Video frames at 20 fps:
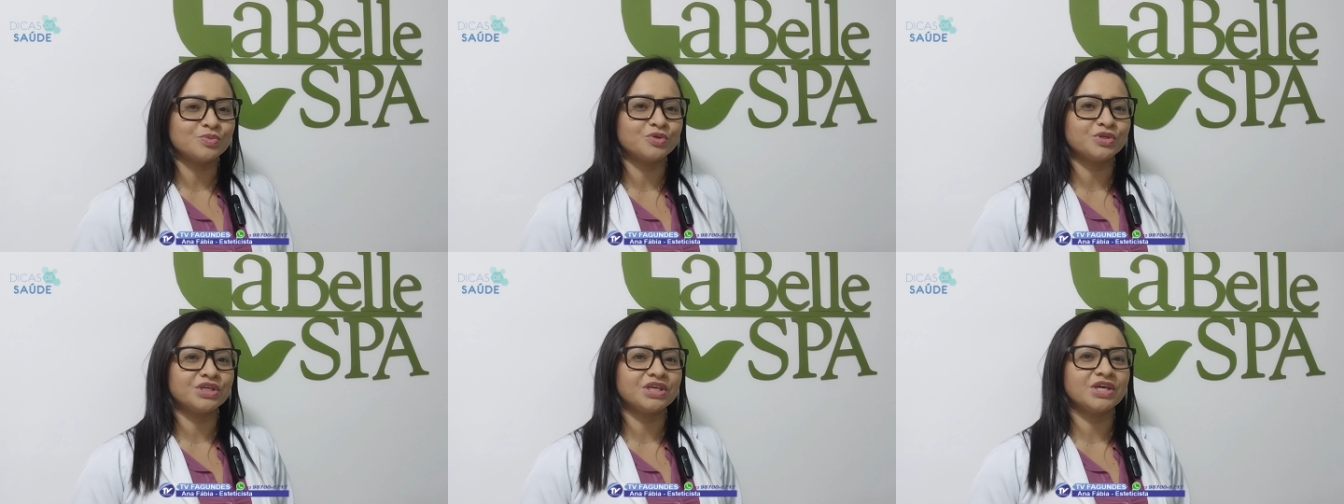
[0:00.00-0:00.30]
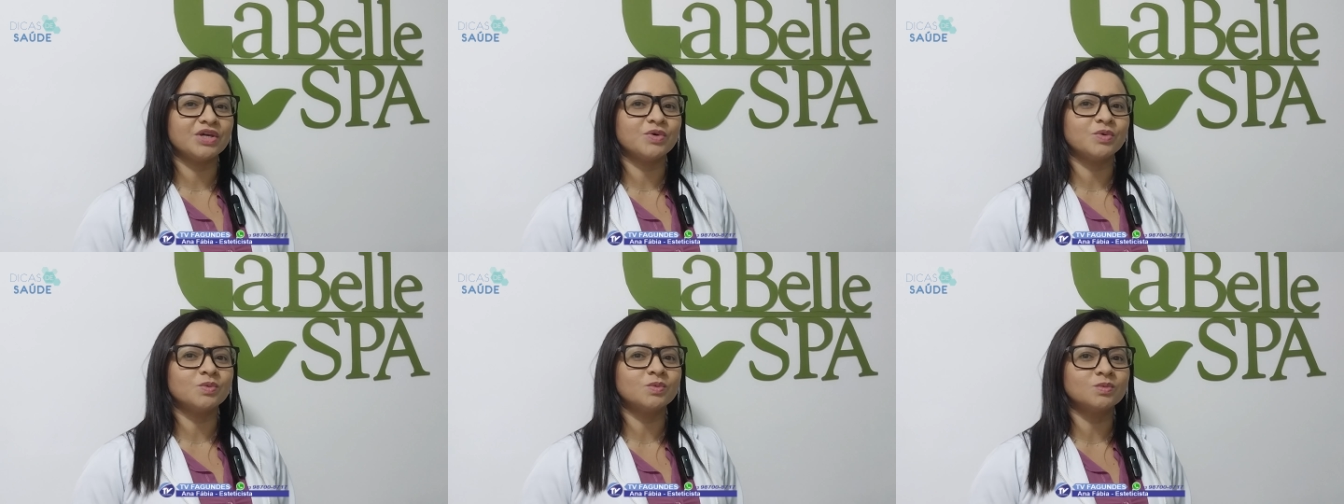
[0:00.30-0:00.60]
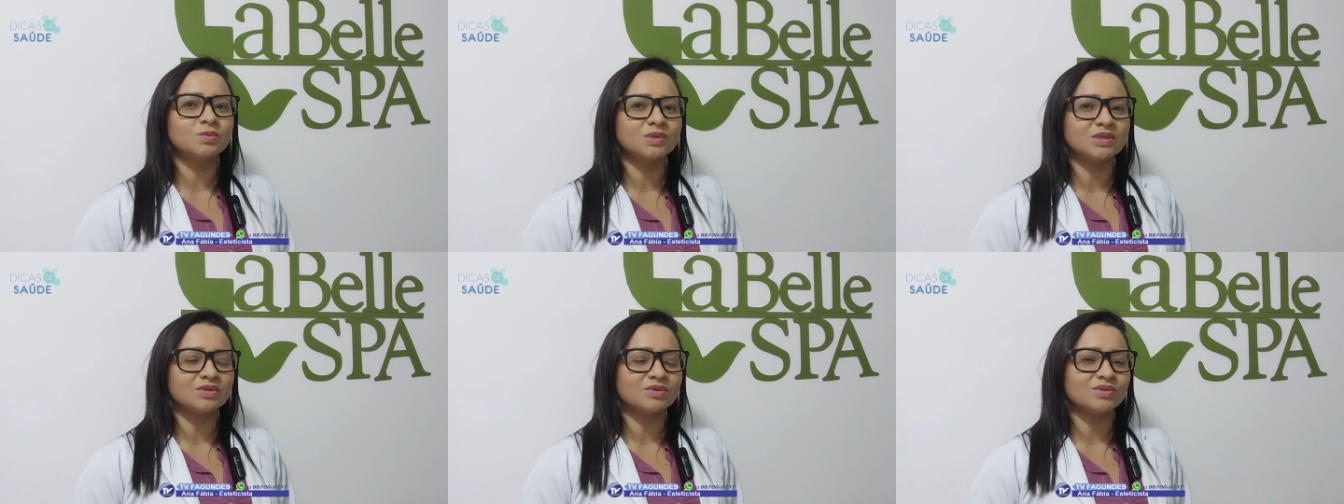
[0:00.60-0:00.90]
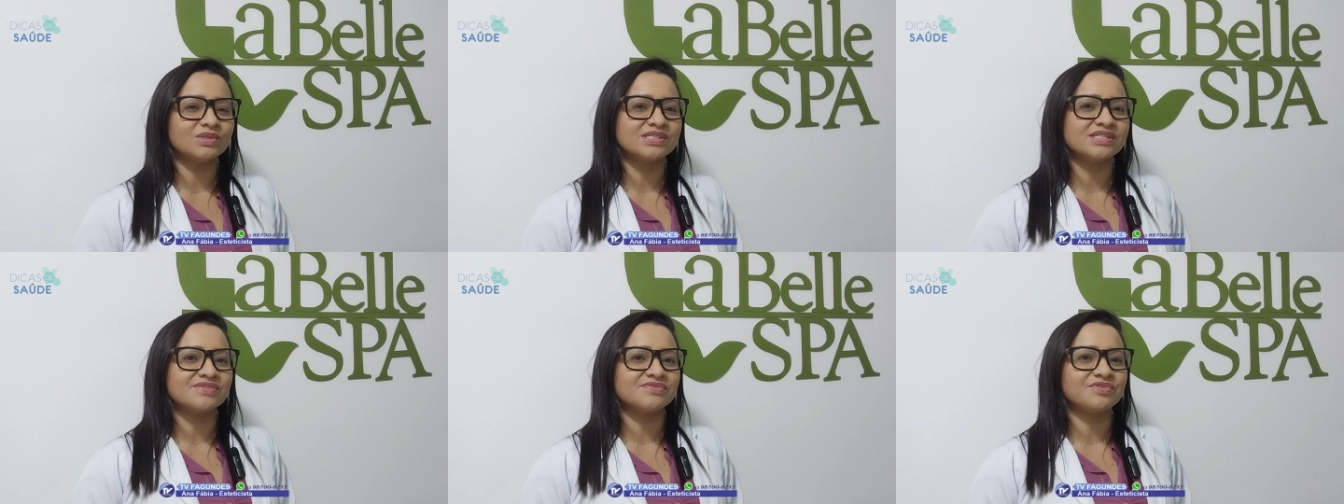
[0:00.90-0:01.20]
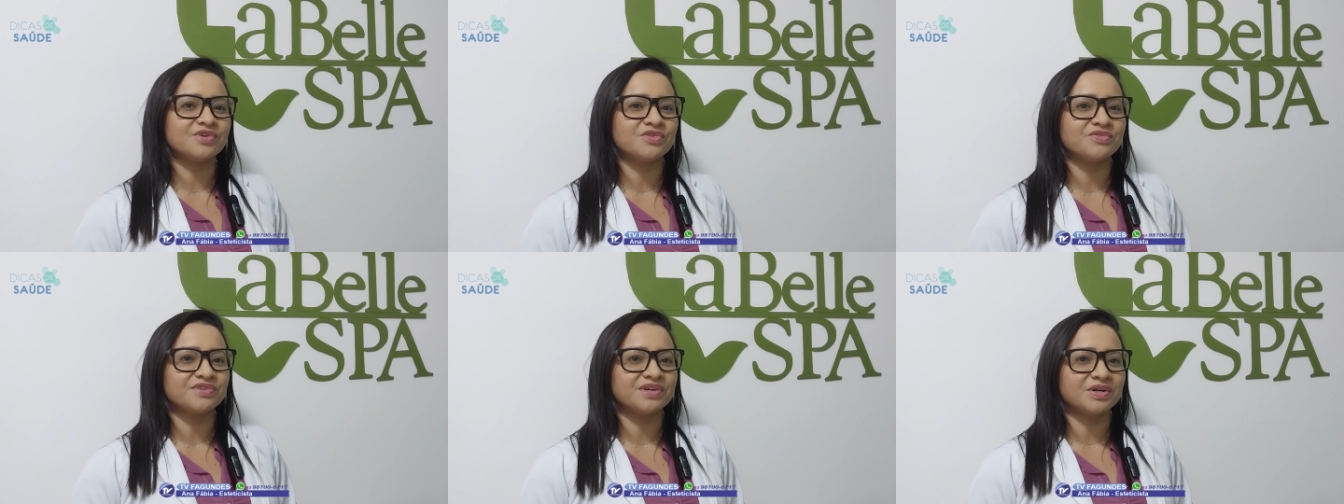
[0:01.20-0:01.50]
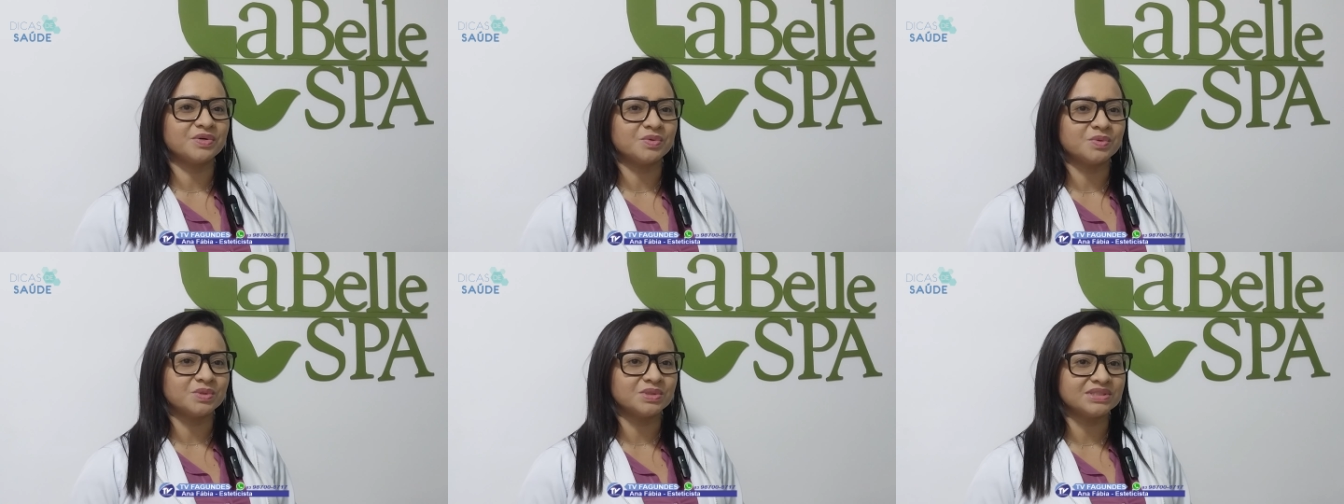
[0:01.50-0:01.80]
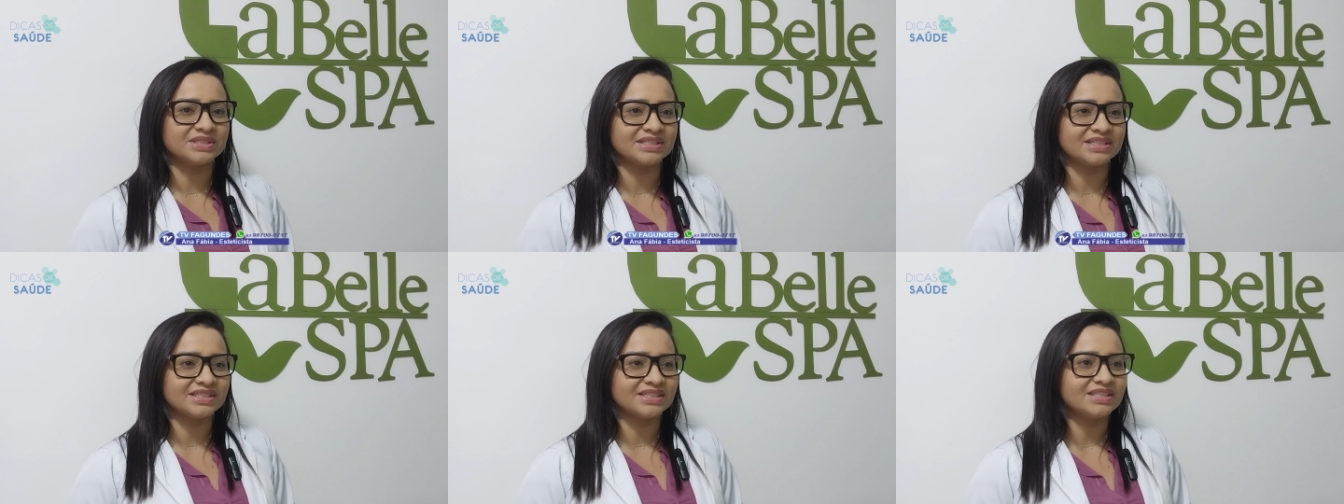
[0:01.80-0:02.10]
porque uma coisa envolve a
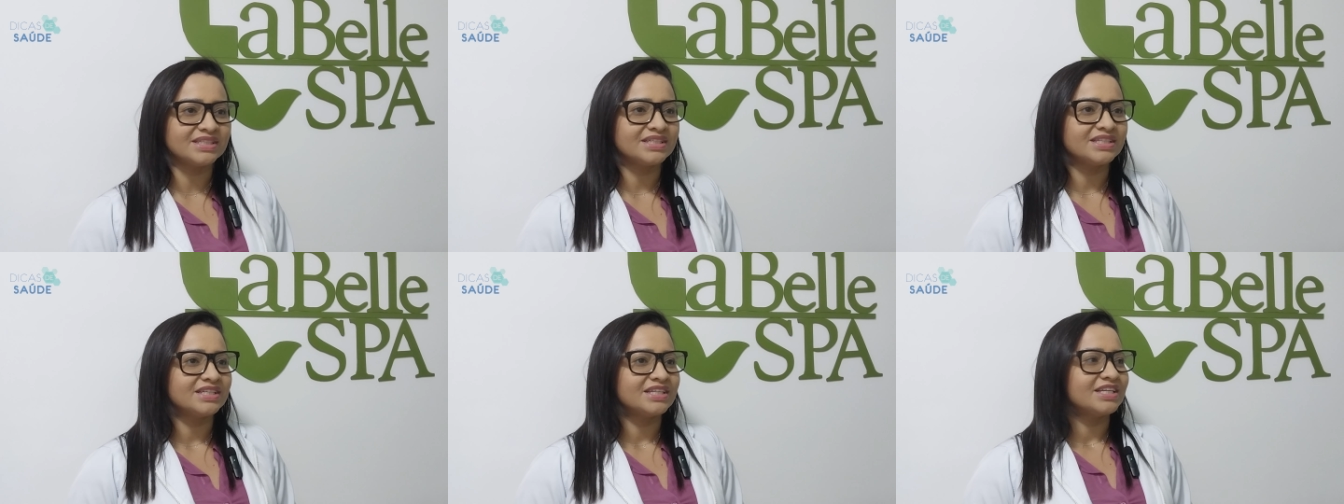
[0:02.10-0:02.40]
outra.